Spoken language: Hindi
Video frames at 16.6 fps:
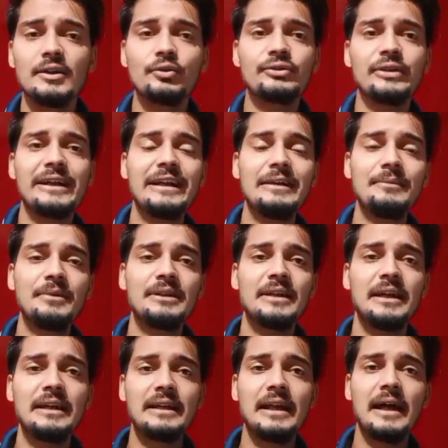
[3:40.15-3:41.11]
तो सेकंड में
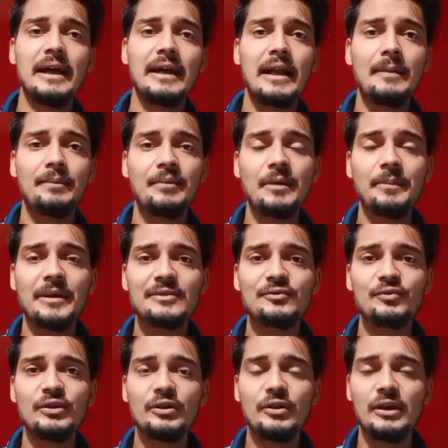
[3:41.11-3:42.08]
क्या है कि अगर आपके
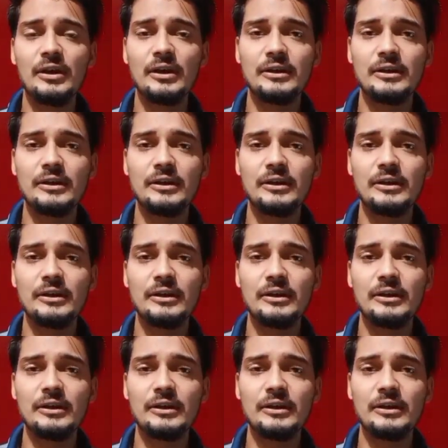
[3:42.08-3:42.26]
पास कोई